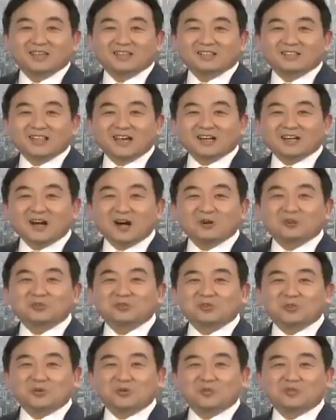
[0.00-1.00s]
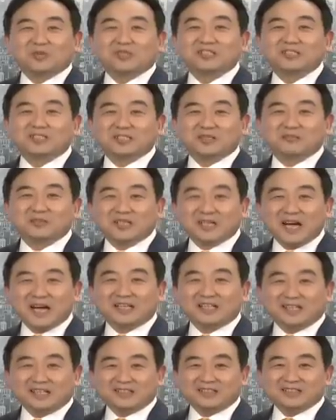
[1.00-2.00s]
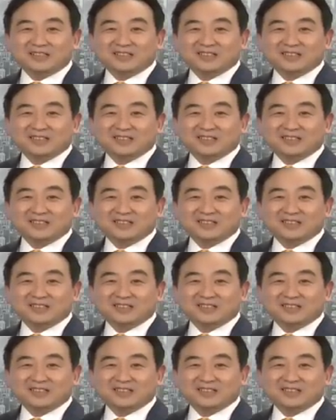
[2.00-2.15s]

它告诉了我们一个什么概念呢？